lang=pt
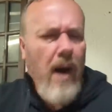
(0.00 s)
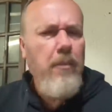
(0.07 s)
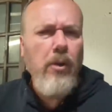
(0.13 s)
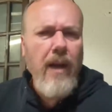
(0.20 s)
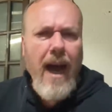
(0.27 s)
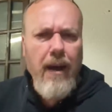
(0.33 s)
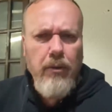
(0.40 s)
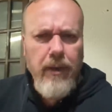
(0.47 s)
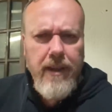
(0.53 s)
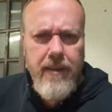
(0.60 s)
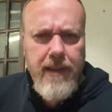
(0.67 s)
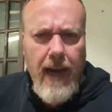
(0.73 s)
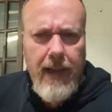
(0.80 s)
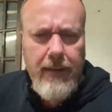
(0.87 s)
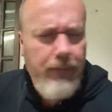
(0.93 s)
lá,
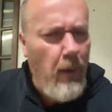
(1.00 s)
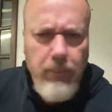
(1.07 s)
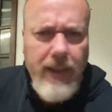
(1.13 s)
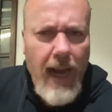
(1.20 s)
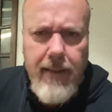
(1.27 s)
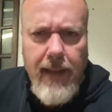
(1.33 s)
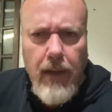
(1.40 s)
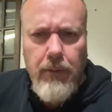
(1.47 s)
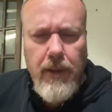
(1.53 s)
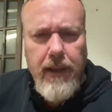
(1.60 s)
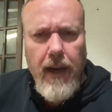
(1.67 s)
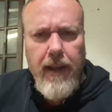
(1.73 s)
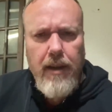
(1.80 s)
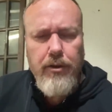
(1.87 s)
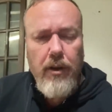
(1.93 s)
gurizada. Vamos tratar do
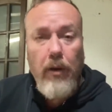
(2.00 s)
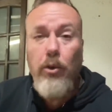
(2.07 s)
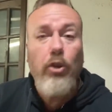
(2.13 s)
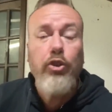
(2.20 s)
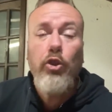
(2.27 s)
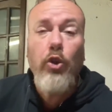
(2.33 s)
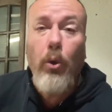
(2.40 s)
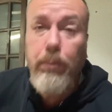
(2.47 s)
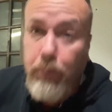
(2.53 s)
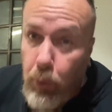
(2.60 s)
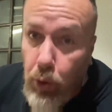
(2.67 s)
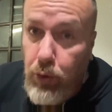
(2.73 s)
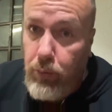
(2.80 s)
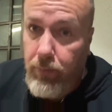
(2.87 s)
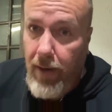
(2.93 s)
Internacional. Hoje eu tô
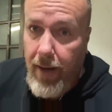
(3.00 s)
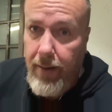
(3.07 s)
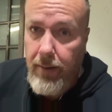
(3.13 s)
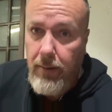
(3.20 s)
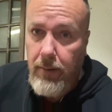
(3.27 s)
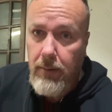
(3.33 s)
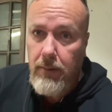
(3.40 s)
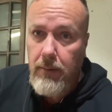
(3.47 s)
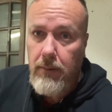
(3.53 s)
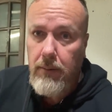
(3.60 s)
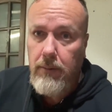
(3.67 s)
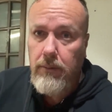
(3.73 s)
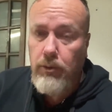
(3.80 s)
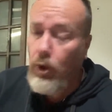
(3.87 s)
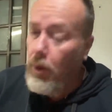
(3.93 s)
puto, velho.
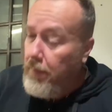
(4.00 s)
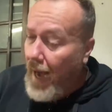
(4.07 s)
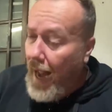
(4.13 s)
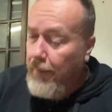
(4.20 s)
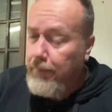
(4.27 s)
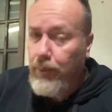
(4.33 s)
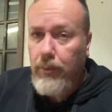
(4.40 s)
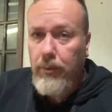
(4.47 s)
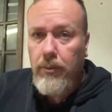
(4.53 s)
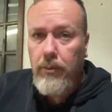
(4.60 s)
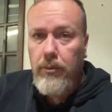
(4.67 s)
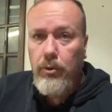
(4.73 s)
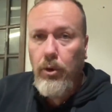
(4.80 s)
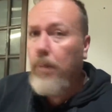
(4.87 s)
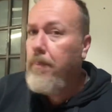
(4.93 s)
Tô brabo.
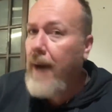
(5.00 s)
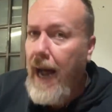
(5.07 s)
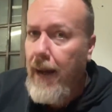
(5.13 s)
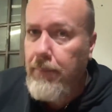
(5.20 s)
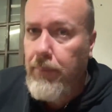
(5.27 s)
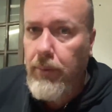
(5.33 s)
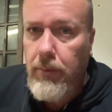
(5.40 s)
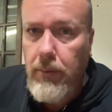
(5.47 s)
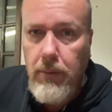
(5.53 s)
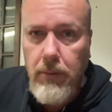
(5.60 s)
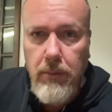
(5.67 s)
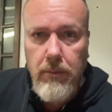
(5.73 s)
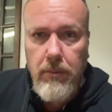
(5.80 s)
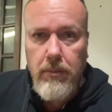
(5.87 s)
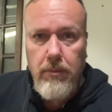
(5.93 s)
Tô brabo.
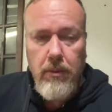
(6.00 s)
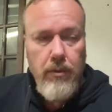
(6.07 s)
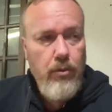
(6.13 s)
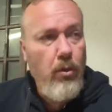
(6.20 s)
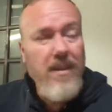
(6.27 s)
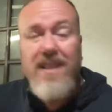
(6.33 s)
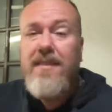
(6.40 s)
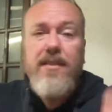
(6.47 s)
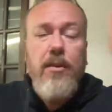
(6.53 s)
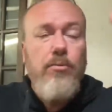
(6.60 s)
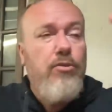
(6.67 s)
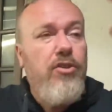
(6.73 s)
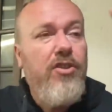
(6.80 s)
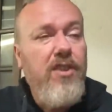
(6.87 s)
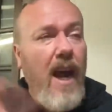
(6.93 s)
As coisas são
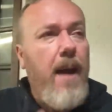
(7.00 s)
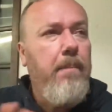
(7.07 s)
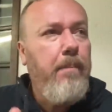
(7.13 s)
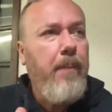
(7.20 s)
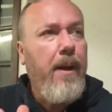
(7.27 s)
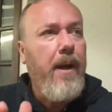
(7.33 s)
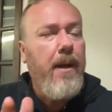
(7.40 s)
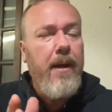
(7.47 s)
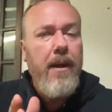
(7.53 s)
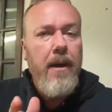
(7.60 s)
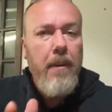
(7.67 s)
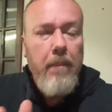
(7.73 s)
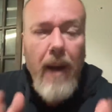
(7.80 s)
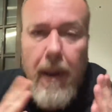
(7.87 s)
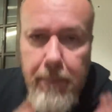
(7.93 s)
sempre
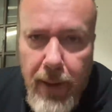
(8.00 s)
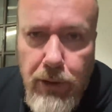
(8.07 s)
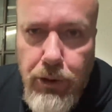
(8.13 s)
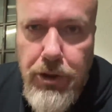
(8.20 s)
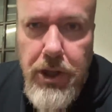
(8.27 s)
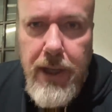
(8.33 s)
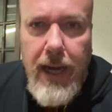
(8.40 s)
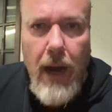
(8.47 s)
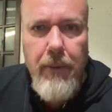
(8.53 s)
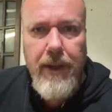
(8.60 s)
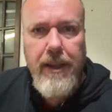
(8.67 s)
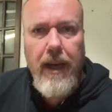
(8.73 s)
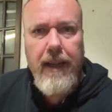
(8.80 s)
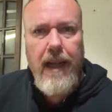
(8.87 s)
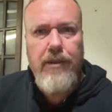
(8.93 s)
para prejudicar o
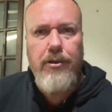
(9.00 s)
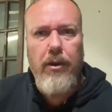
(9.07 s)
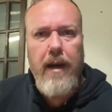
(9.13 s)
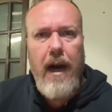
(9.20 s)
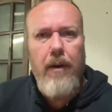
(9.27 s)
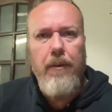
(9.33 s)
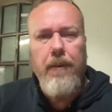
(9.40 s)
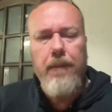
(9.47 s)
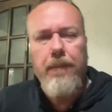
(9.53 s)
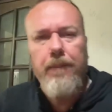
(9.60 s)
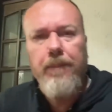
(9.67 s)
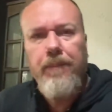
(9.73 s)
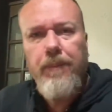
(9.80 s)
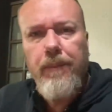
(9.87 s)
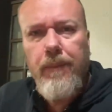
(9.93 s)
Internacional.
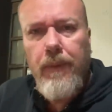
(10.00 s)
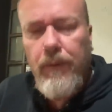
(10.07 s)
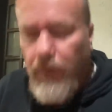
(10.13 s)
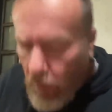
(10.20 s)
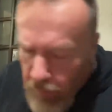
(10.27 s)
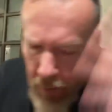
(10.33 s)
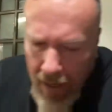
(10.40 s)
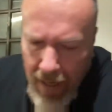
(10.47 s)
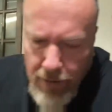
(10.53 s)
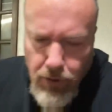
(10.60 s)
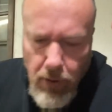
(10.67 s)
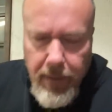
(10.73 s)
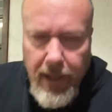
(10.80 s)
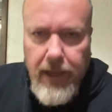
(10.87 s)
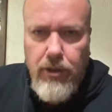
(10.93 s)
Vamos falar
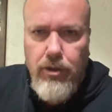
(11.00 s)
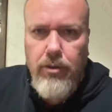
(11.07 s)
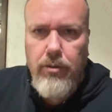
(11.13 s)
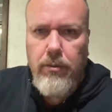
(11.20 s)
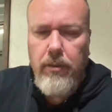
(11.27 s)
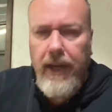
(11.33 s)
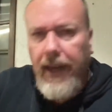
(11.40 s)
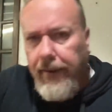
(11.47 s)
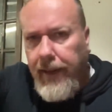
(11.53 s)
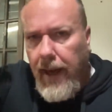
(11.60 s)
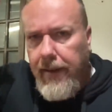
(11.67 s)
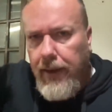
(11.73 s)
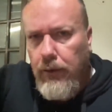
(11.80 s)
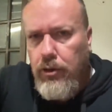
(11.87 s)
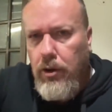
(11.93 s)
sobre isso. Inter
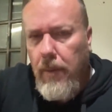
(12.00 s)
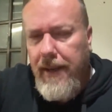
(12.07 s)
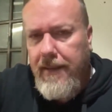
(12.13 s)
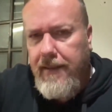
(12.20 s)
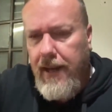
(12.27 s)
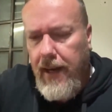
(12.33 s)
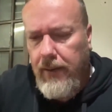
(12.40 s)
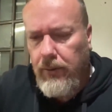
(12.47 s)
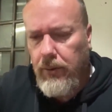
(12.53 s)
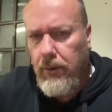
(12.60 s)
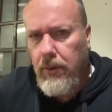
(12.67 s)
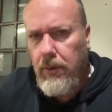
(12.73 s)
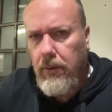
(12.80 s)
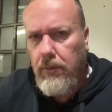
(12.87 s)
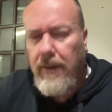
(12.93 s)
News começando.
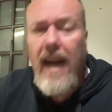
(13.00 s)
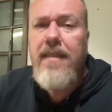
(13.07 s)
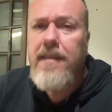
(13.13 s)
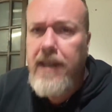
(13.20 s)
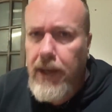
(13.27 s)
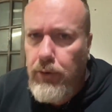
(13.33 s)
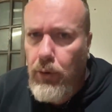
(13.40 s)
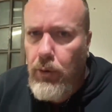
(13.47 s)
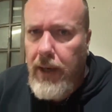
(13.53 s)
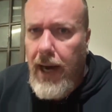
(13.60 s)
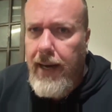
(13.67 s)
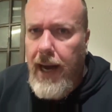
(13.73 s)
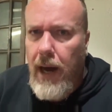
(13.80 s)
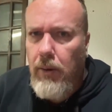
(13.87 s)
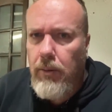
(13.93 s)
Tá inscrito no
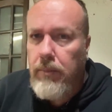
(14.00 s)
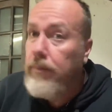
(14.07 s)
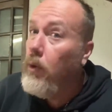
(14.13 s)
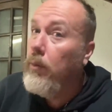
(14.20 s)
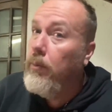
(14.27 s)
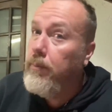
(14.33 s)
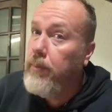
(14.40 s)
canal?